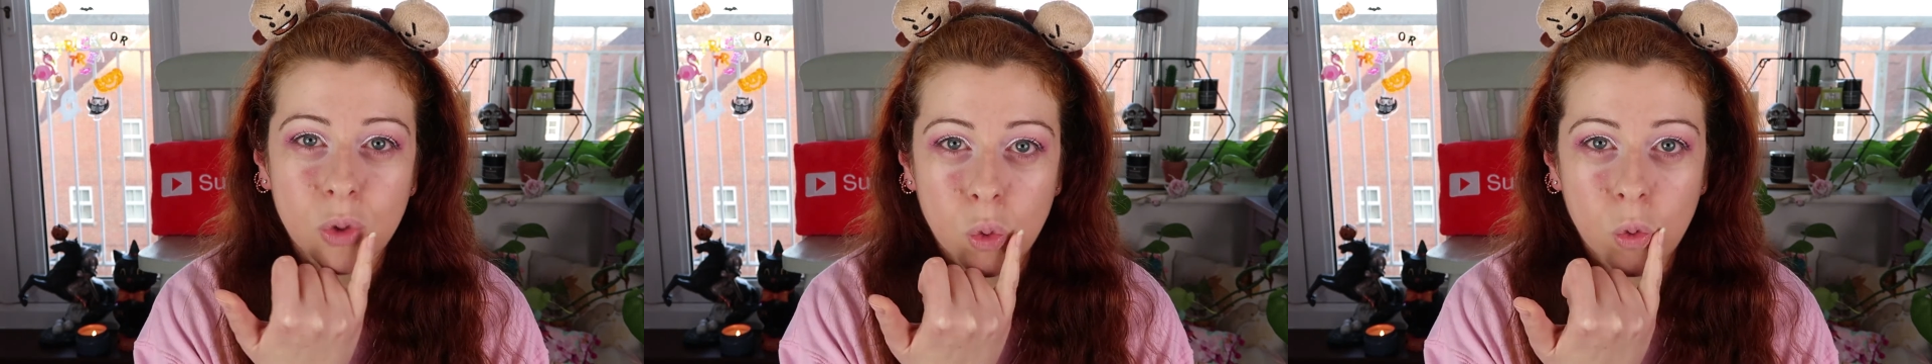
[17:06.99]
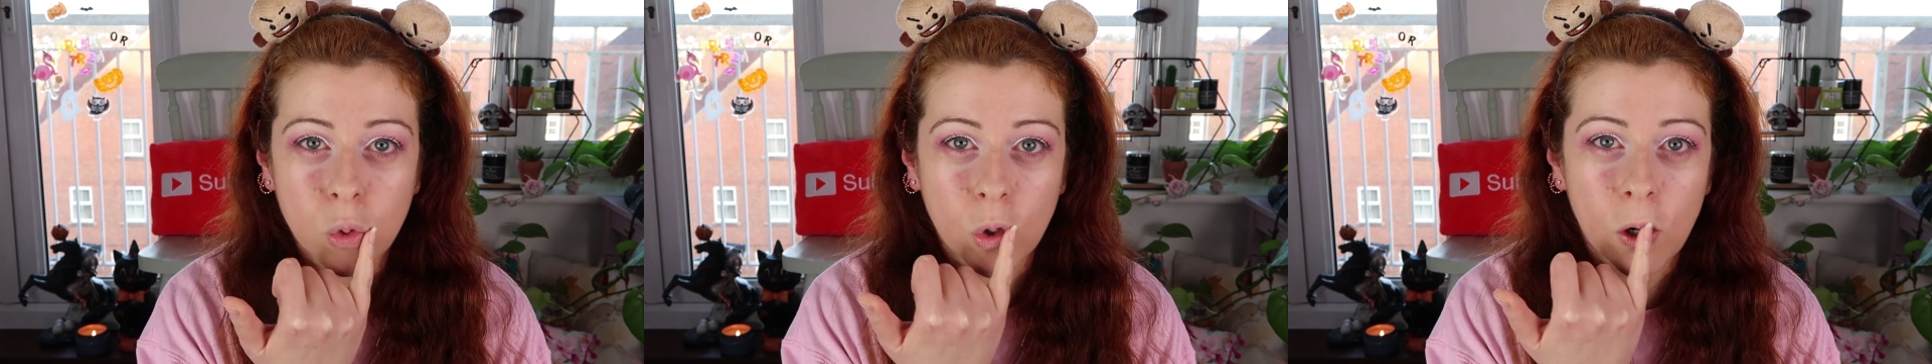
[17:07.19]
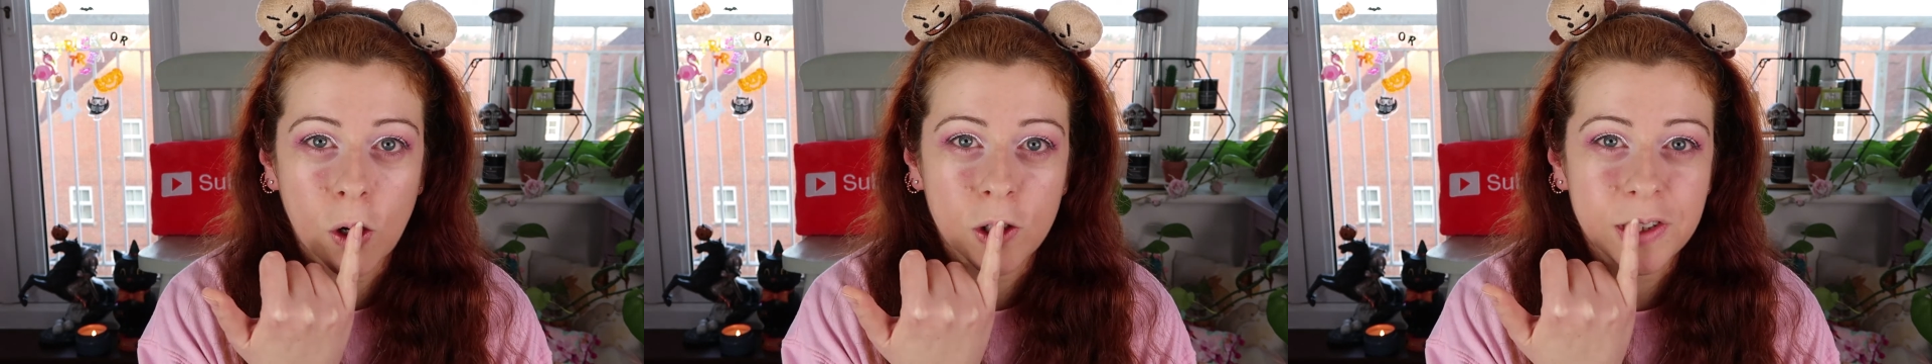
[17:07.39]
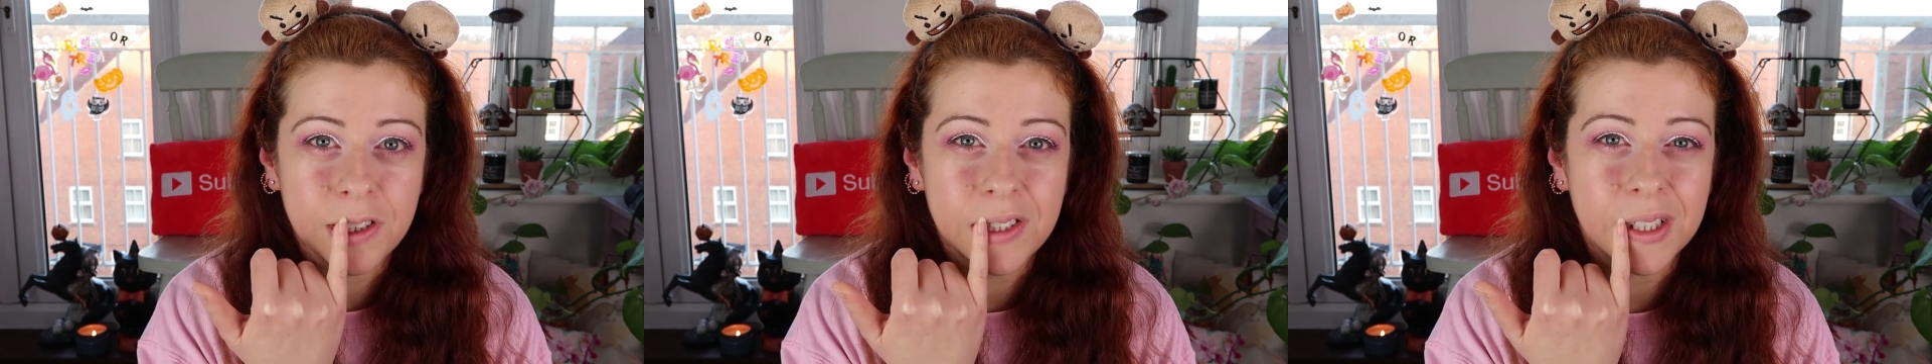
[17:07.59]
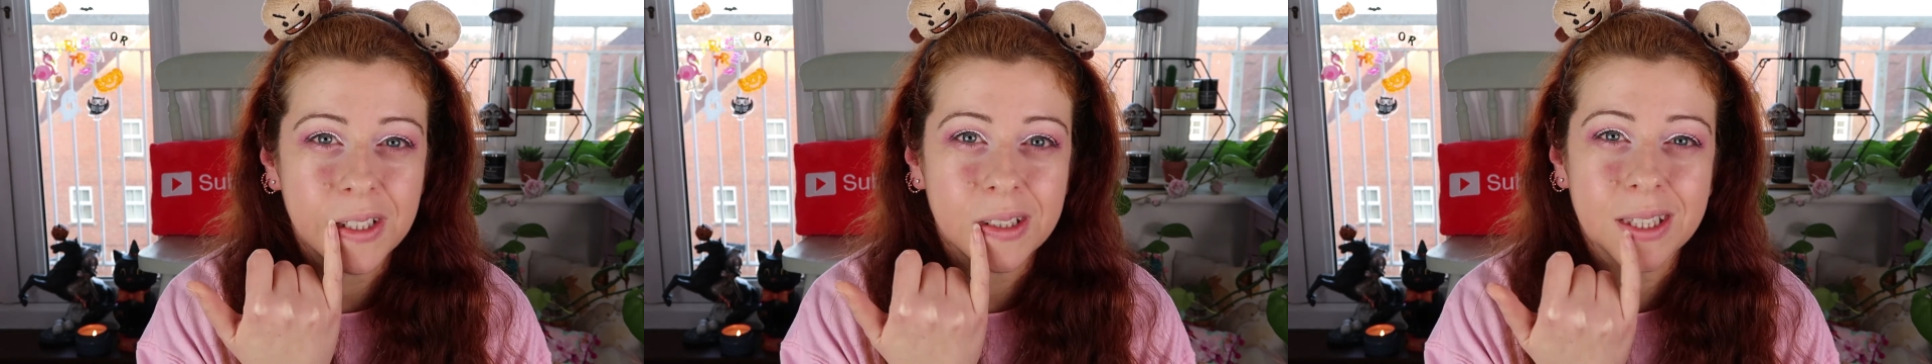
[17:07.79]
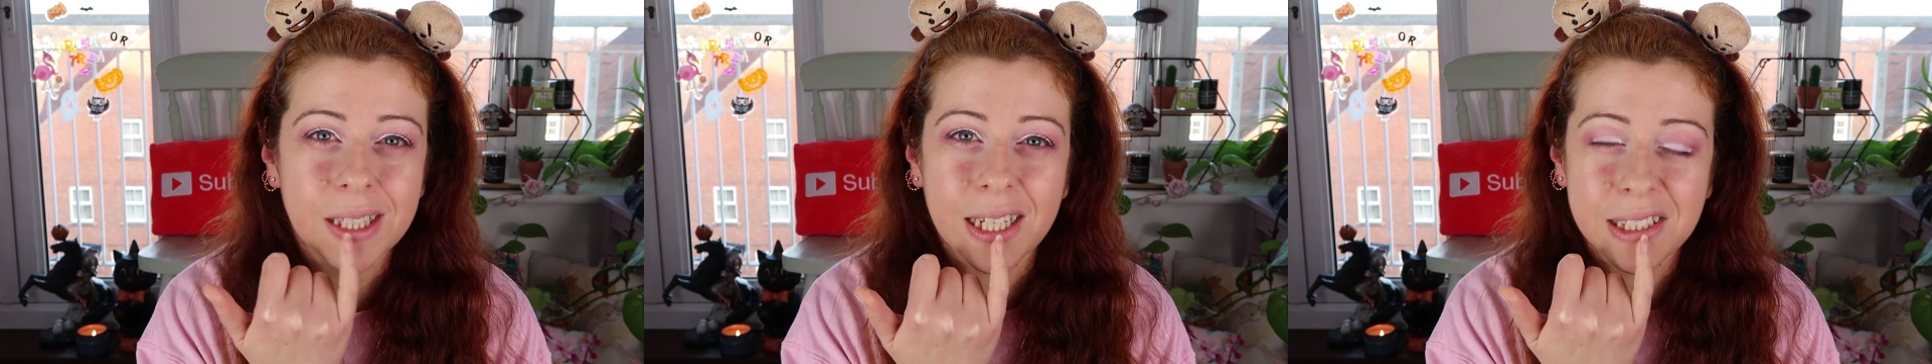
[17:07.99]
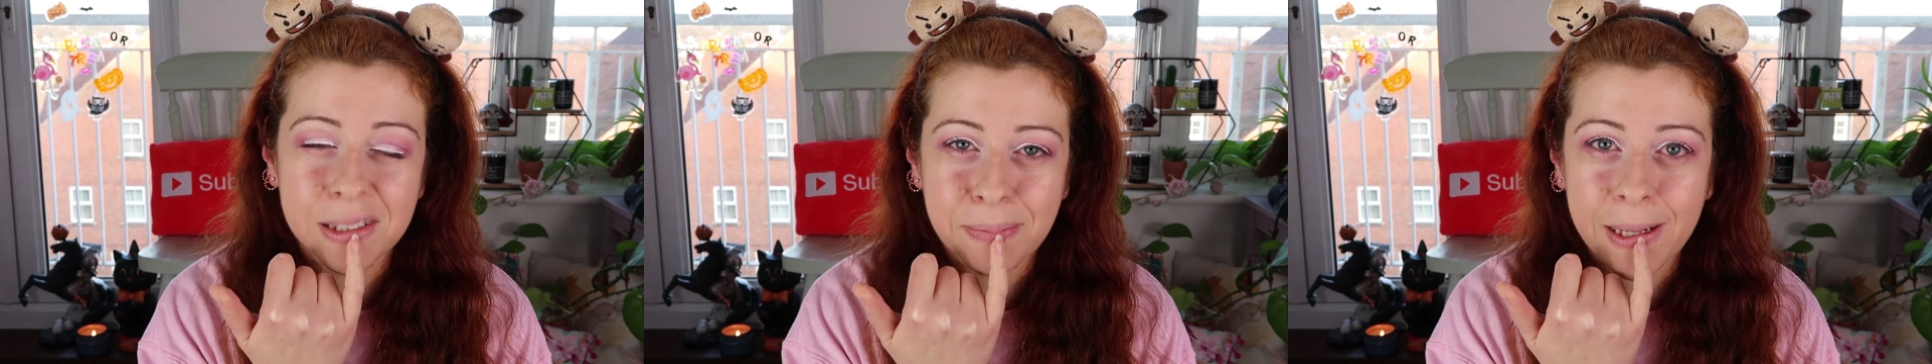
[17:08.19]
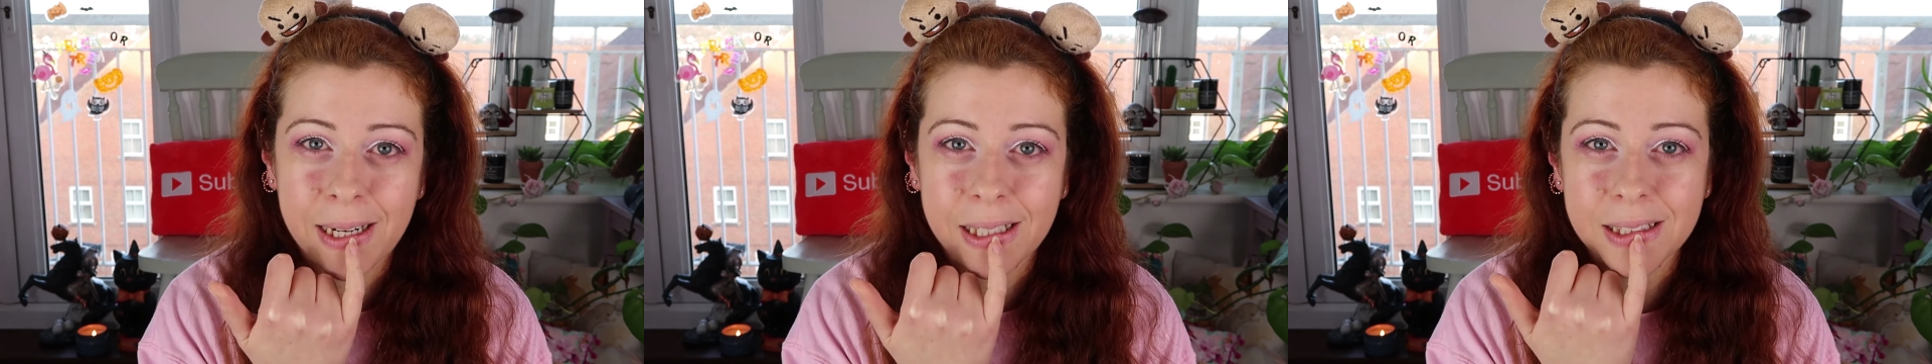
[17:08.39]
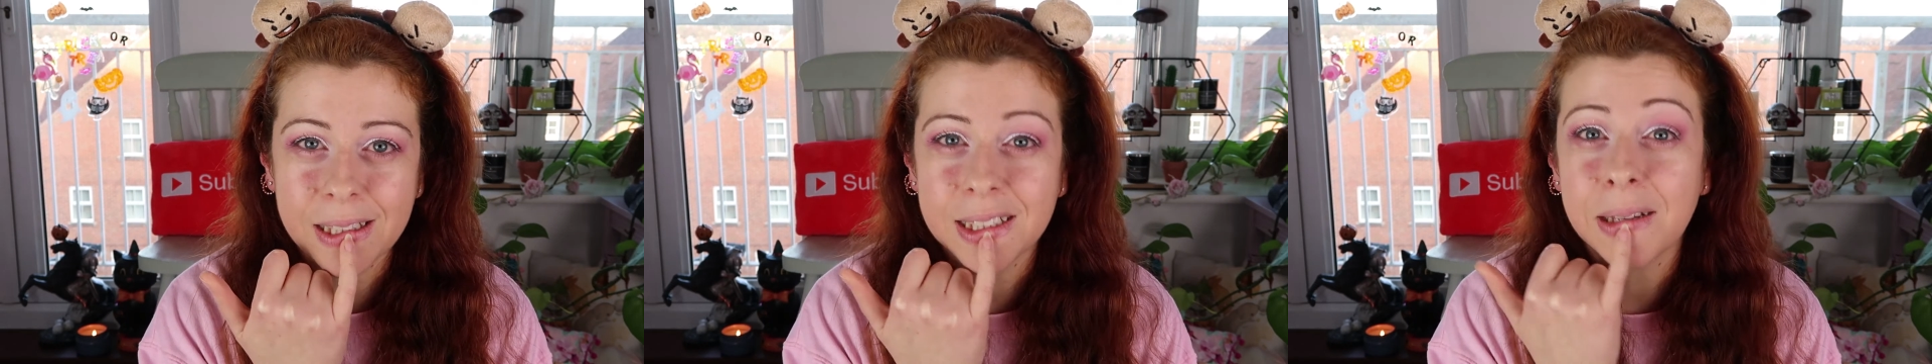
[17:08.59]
un gloss trasparente